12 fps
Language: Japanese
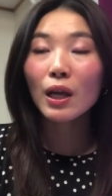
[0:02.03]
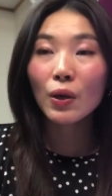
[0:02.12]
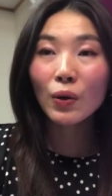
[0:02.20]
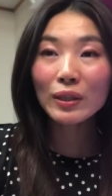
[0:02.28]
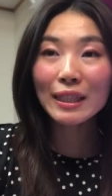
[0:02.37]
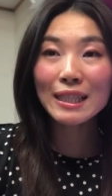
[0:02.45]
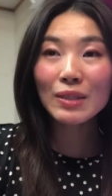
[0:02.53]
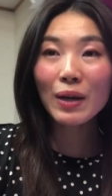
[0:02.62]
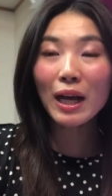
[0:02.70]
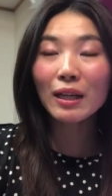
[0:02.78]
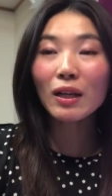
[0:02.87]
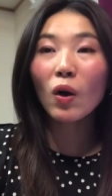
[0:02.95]
こんにち
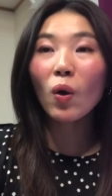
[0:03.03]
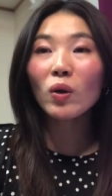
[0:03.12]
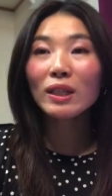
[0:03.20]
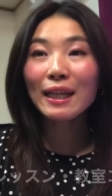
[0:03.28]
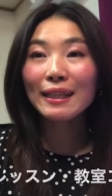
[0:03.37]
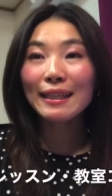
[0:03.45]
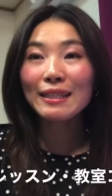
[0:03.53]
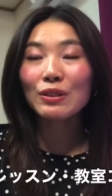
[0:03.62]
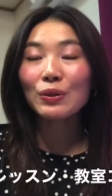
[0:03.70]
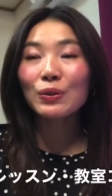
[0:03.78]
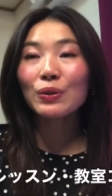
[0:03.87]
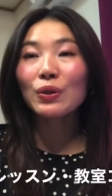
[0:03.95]
は。
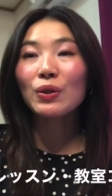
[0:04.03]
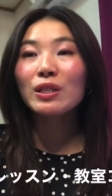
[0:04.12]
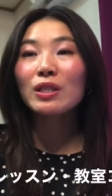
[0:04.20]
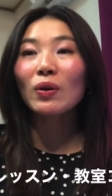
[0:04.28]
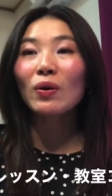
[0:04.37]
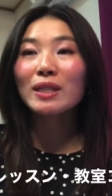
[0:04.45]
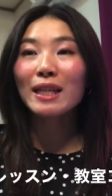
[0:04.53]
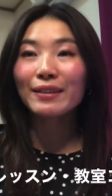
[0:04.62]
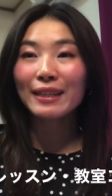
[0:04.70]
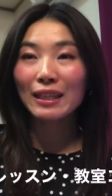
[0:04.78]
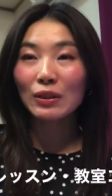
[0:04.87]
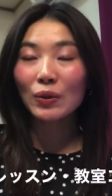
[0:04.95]
オンラインレッスン教室
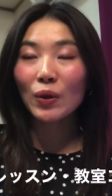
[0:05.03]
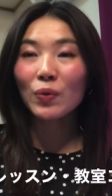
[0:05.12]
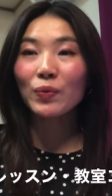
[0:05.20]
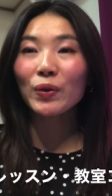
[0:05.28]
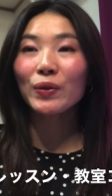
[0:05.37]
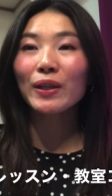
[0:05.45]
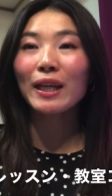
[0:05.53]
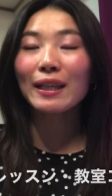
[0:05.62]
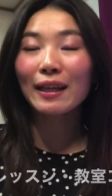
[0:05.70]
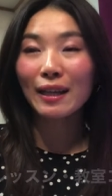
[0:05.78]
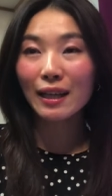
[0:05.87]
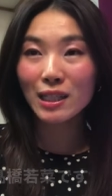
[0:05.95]
コンサルタントのボンドラ
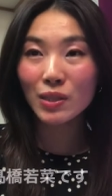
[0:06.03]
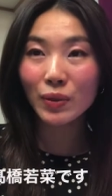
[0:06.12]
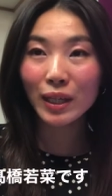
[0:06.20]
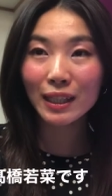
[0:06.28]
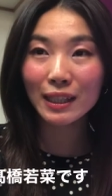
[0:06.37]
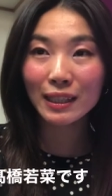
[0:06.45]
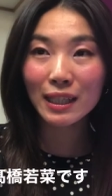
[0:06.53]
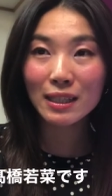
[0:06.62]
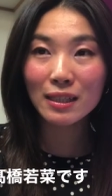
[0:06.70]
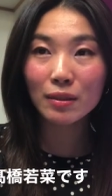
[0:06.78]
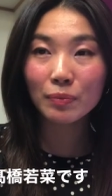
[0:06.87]
高橋若菜です。